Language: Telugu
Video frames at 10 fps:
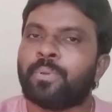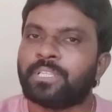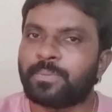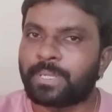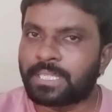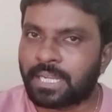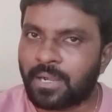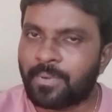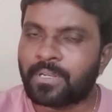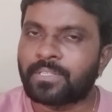పిచ్చి పిచ్చి
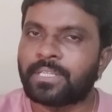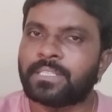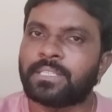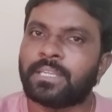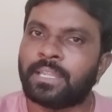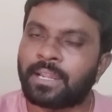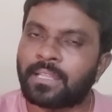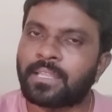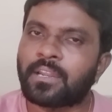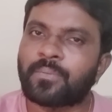కామెంట్లు చేసి
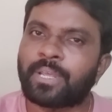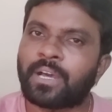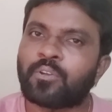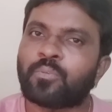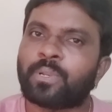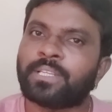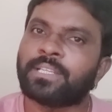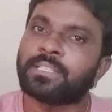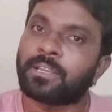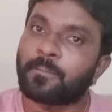నిరాధారమైన ఆరోపణలు
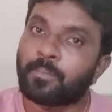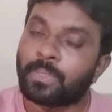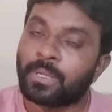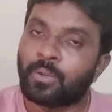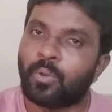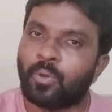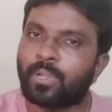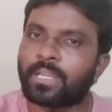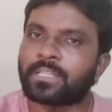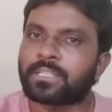చేస్తే
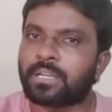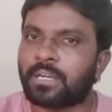లోకేష్